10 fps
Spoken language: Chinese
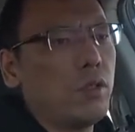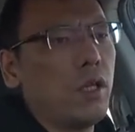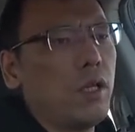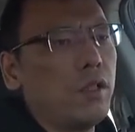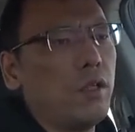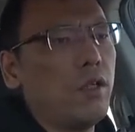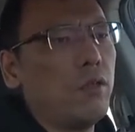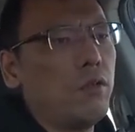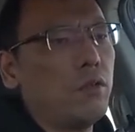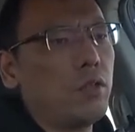达到
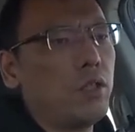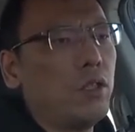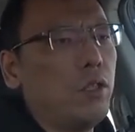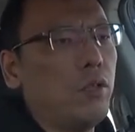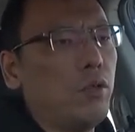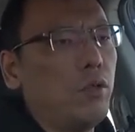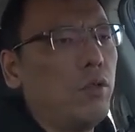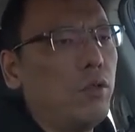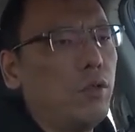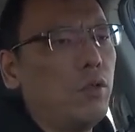六十六、
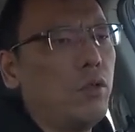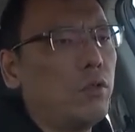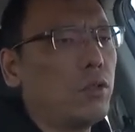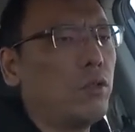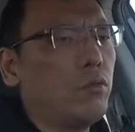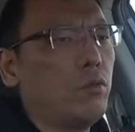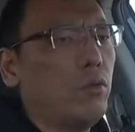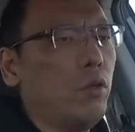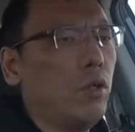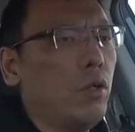六十
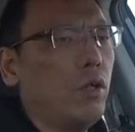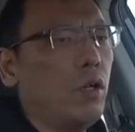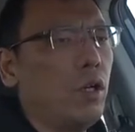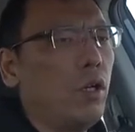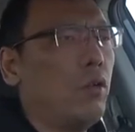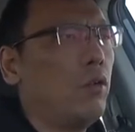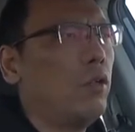五，好，